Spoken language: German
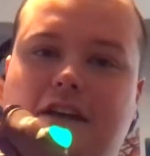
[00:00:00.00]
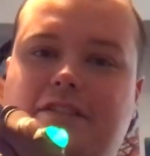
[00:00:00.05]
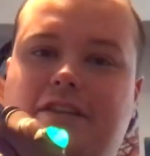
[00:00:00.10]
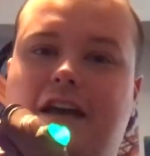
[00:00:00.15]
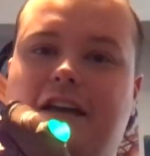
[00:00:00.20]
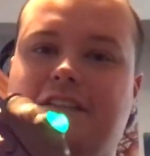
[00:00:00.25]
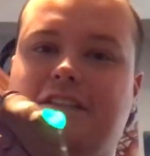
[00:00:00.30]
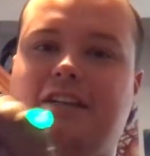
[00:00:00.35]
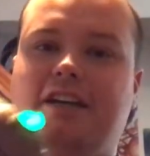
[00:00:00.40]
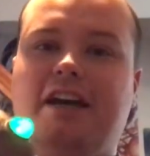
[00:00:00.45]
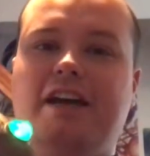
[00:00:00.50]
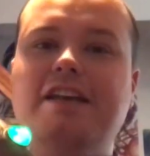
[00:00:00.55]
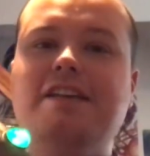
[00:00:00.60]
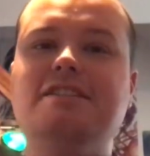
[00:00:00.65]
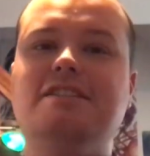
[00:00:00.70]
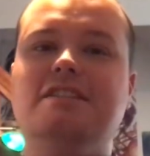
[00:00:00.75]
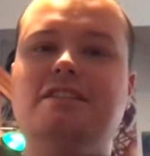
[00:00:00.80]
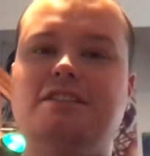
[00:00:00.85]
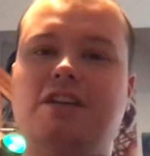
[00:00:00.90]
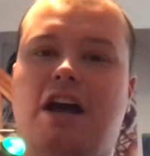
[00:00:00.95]
es halt ein
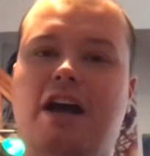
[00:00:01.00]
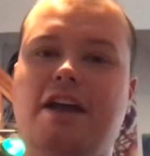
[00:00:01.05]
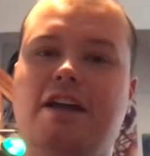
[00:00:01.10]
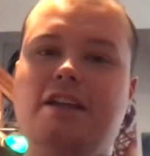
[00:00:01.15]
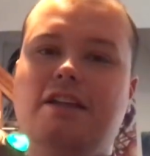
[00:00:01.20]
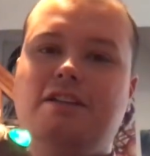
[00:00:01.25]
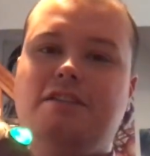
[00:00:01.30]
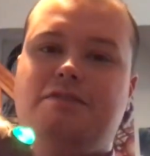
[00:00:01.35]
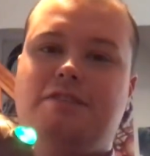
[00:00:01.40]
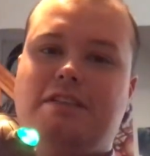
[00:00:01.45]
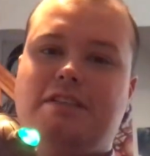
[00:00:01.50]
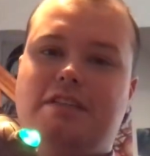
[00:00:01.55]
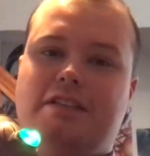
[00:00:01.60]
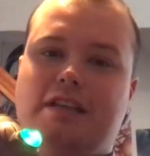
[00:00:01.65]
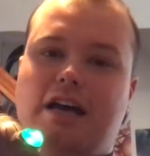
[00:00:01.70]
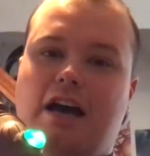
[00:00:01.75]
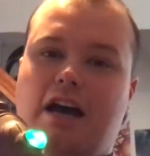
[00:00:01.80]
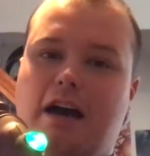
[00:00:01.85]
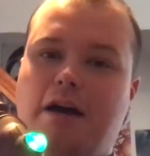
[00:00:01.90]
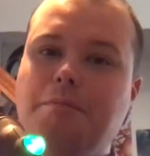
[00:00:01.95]
Riesenteil ist, was ihr
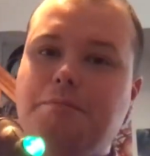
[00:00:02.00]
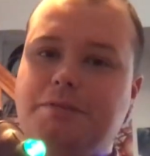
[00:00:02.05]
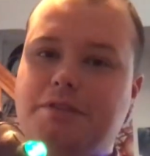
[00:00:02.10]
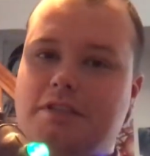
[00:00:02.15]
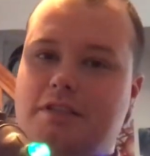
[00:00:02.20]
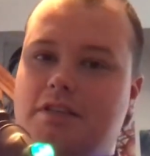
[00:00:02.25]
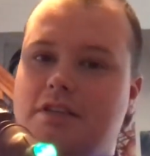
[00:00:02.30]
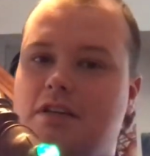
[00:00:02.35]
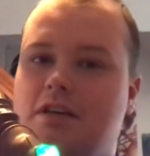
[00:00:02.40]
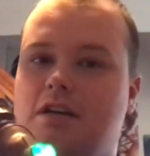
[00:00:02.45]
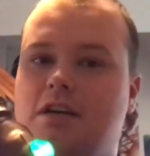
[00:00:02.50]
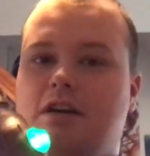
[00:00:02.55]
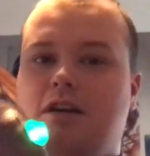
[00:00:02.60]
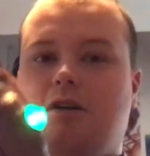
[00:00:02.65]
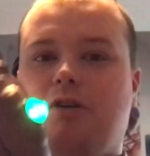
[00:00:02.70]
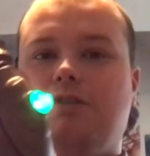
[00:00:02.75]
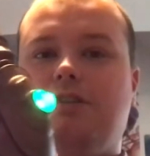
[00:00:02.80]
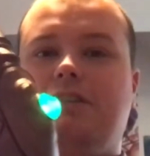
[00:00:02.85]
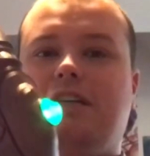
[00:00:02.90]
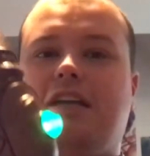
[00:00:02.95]
da habt
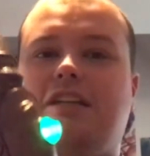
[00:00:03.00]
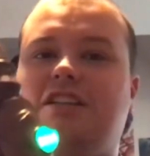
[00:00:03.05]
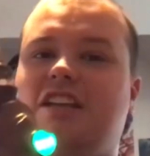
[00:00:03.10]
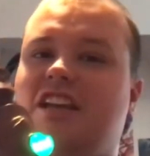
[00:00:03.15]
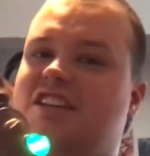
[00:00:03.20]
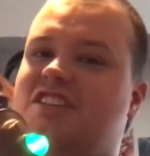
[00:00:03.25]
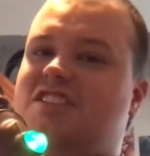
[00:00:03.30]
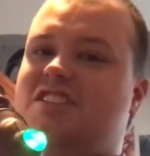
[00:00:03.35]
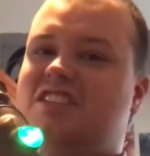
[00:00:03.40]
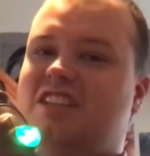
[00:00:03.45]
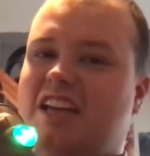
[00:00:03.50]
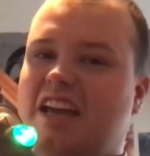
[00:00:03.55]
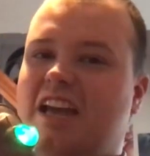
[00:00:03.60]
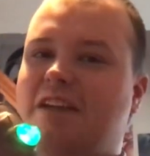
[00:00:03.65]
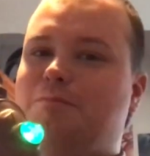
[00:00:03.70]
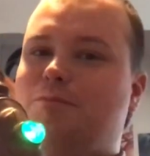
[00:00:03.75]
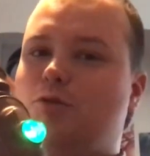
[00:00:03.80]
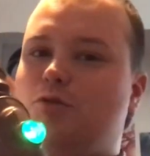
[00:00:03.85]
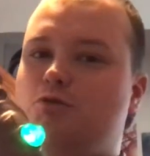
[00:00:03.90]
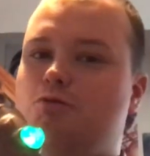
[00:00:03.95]
und es halt
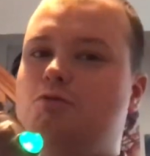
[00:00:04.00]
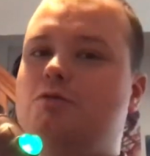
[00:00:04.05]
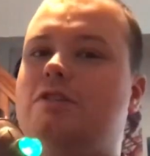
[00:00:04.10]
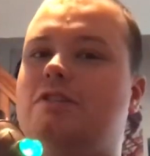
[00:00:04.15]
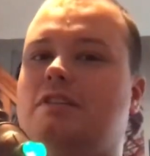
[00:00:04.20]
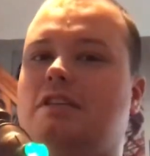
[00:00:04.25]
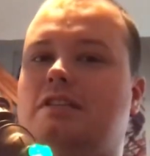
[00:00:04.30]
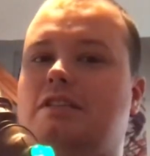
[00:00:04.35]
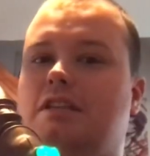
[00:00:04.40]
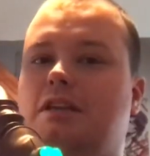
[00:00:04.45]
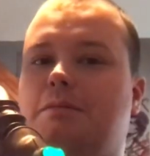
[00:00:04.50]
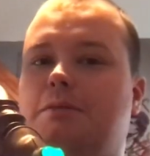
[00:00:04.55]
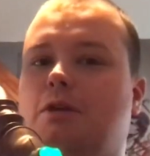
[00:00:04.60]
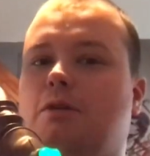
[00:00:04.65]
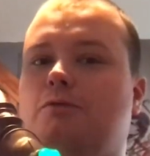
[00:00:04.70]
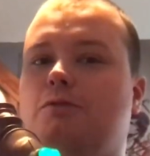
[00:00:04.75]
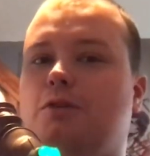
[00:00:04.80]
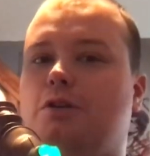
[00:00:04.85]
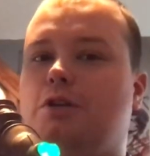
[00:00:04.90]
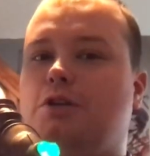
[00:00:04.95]
extrem cool ist, dass ihr damit
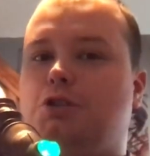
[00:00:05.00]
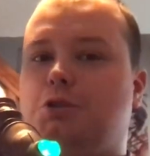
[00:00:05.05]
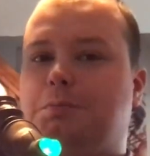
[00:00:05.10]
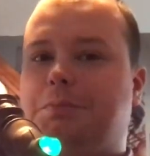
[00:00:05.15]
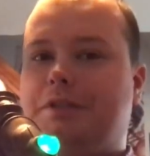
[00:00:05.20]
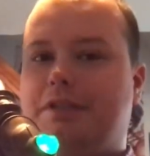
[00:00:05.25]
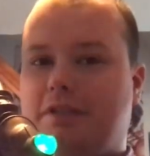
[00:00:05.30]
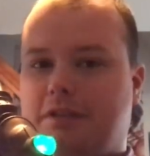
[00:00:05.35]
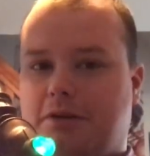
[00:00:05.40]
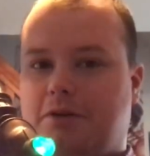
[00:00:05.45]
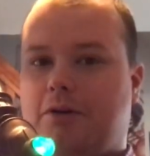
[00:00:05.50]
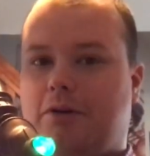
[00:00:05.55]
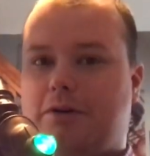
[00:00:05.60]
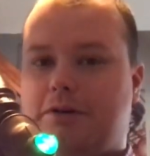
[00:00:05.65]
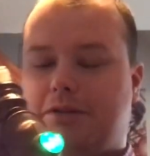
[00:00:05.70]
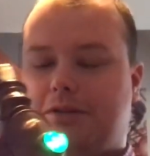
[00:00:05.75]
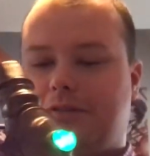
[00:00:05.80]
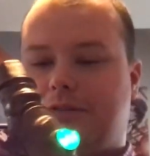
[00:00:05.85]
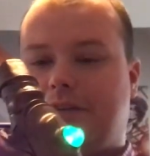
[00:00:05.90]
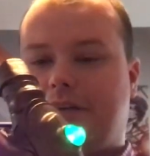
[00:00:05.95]
auch wirklich spielen
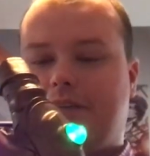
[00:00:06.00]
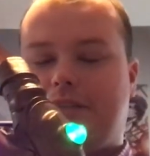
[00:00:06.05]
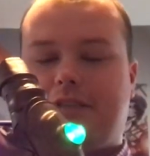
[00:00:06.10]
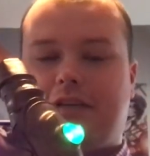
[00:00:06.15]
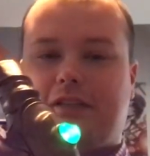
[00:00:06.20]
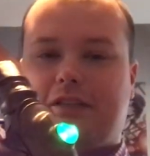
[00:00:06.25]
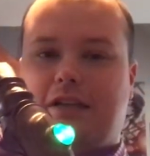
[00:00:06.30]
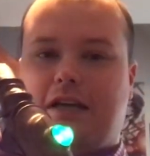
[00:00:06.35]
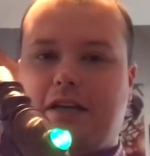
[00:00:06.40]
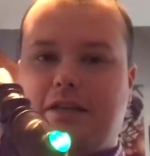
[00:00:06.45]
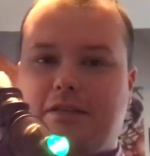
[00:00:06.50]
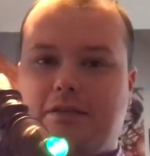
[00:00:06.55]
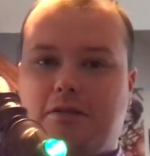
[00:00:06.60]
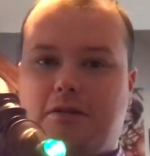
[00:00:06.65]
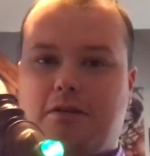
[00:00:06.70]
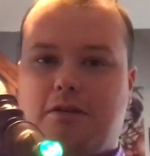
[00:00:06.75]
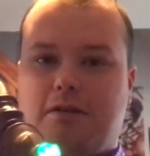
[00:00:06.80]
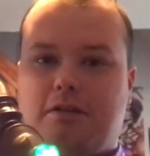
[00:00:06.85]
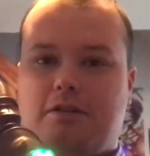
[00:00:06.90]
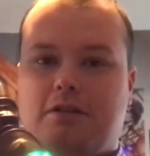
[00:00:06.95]
könnt. Wie gesagt,
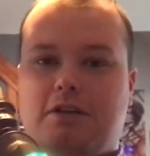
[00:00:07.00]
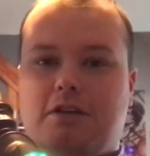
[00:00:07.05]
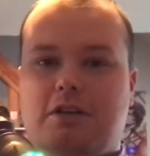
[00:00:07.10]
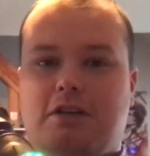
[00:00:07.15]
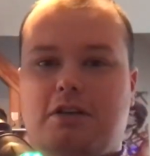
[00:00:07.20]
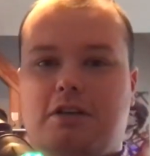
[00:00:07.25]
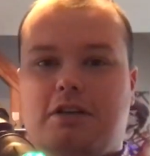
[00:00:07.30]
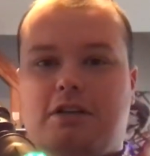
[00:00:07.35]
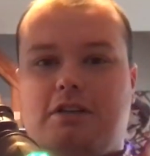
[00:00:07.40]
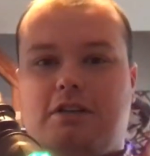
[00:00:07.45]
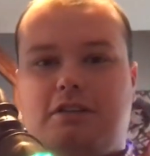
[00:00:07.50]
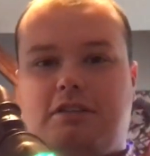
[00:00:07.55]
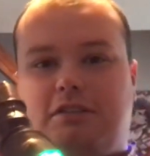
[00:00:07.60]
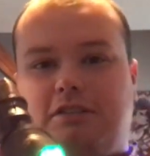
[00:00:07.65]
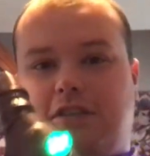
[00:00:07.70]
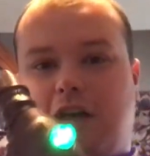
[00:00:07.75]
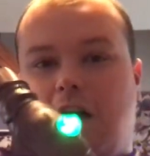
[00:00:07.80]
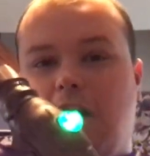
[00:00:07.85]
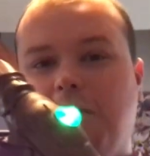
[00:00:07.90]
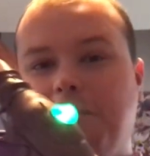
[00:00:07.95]
also
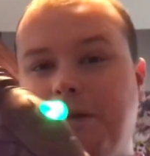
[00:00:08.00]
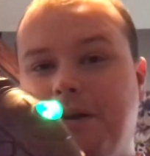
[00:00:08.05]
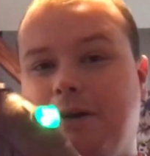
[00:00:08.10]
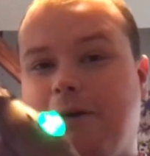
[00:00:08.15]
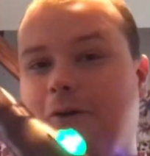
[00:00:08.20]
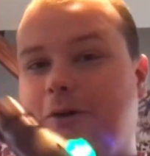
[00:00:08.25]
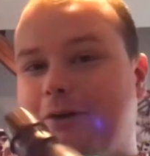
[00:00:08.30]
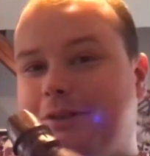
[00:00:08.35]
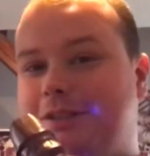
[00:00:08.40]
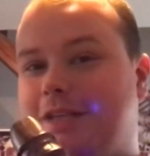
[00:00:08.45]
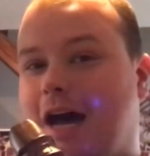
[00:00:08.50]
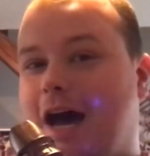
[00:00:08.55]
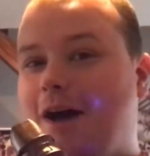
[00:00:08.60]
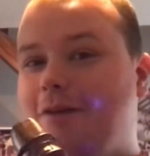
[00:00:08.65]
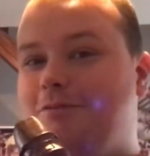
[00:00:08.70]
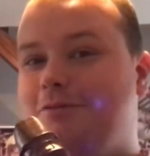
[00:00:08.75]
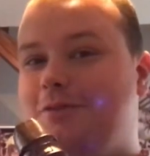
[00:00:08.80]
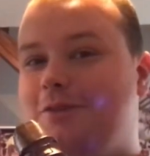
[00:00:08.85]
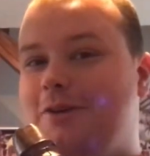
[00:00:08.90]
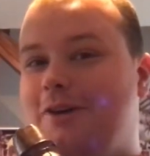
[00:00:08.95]
Daumen hoch
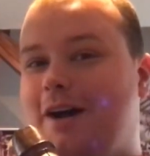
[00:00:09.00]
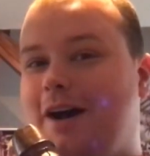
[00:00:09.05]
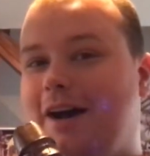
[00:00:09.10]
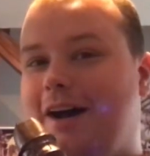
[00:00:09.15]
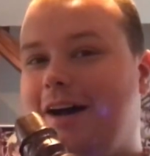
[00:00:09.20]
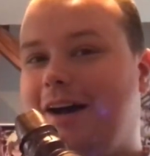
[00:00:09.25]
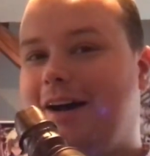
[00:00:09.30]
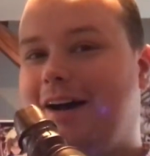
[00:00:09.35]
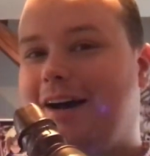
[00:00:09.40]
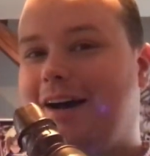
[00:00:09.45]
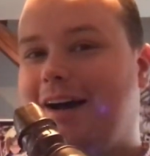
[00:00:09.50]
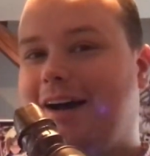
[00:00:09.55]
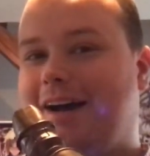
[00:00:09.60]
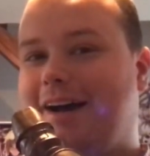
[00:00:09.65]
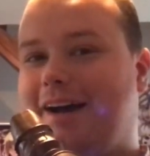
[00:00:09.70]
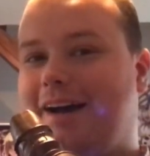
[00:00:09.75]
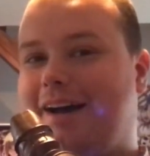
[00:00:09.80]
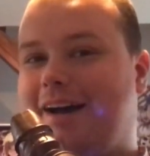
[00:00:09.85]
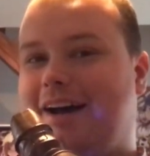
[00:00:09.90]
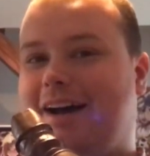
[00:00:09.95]
dafür.
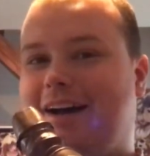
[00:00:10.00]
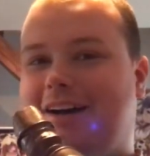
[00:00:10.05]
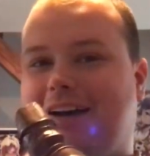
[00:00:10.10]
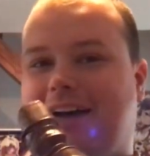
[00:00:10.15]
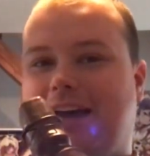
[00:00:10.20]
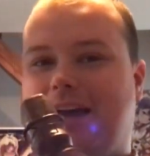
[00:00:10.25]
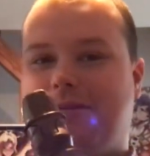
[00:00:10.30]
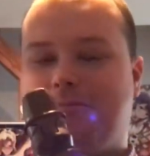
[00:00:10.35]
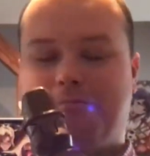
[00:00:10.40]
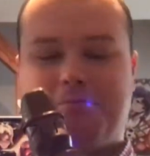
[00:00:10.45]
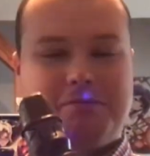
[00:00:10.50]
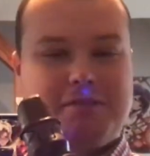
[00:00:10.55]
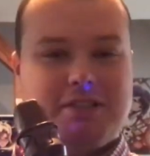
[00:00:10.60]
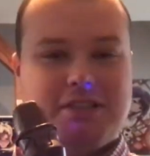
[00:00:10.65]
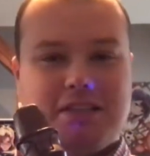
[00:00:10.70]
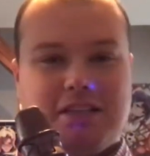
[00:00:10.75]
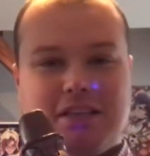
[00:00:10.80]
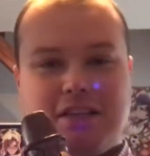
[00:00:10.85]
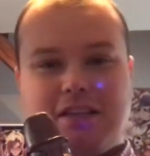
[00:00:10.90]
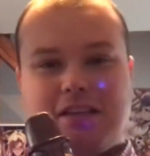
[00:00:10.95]
Ah, okay.
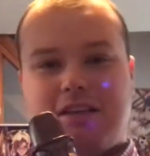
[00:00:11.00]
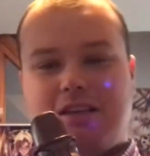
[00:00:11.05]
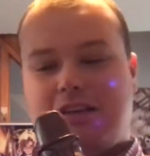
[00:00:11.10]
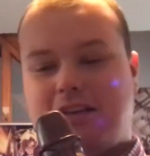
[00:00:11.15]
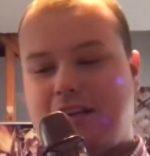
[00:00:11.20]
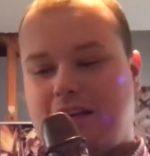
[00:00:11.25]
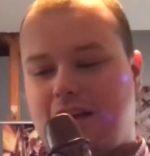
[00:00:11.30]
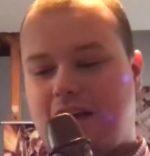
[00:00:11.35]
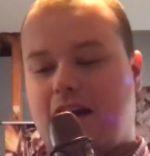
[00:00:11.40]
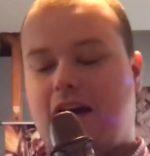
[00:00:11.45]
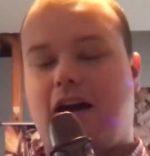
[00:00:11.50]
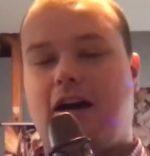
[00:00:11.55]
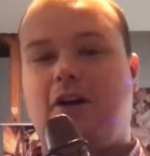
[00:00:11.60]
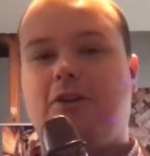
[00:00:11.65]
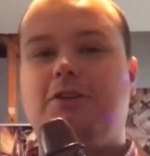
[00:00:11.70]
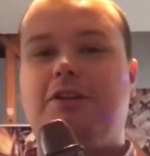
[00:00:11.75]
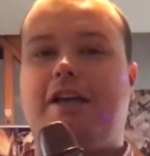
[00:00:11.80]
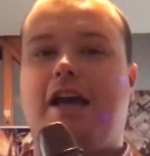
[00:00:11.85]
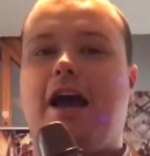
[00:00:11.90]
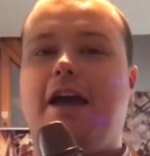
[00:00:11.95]
Ja,
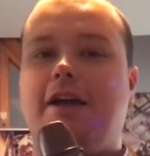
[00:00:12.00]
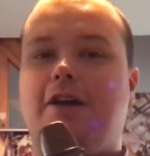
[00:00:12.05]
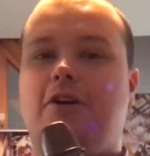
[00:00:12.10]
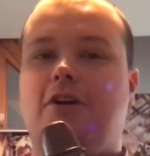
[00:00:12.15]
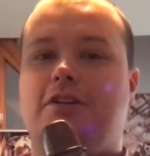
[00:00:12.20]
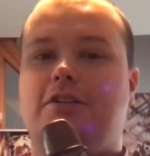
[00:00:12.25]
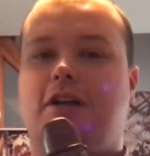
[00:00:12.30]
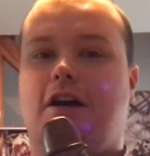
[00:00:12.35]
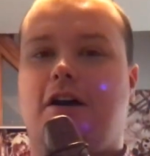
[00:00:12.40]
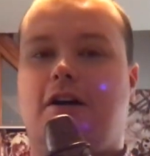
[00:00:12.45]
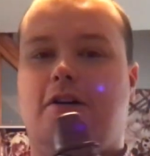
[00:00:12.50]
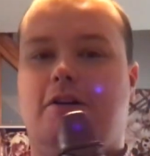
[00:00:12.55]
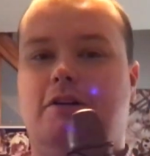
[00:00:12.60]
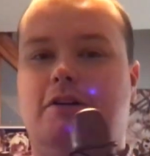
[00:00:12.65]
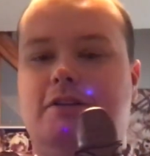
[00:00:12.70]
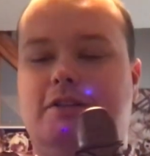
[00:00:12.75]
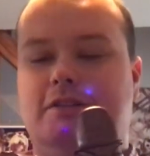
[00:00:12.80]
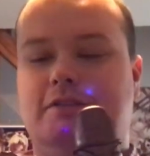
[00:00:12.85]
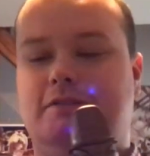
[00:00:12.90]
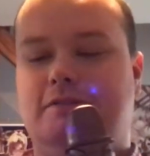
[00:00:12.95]
und ja, ihr könnt auch